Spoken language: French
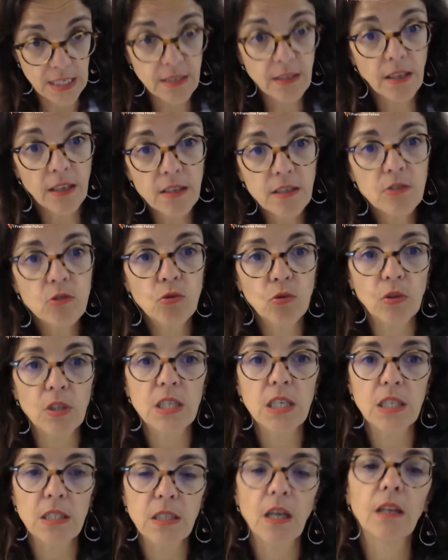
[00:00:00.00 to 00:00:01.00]
astreintes, ce sont
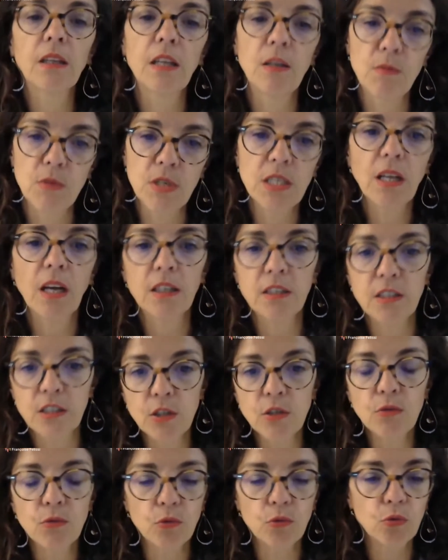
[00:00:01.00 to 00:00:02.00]
des astreintes
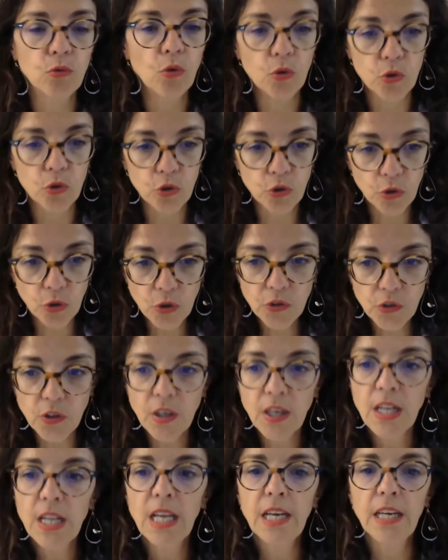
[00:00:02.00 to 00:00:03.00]
administratives ou autre chose,